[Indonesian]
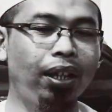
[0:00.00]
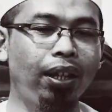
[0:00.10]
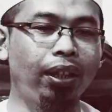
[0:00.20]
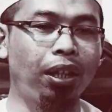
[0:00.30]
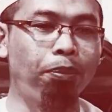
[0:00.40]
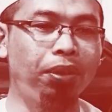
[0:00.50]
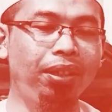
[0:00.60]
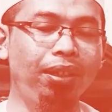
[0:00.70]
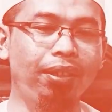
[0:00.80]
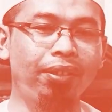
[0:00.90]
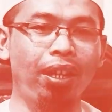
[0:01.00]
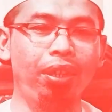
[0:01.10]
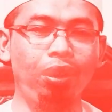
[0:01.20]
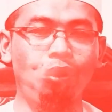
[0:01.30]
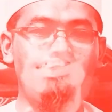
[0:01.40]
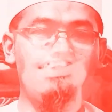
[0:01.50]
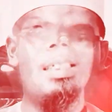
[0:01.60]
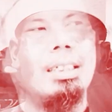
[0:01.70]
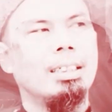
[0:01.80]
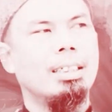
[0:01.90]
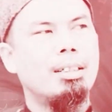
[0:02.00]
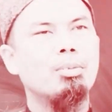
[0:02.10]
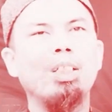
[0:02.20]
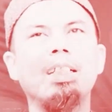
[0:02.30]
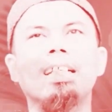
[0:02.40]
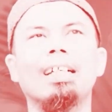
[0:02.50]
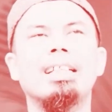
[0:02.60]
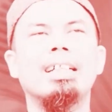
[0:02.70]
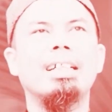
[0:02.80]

wa idza tuliyat 'alaihim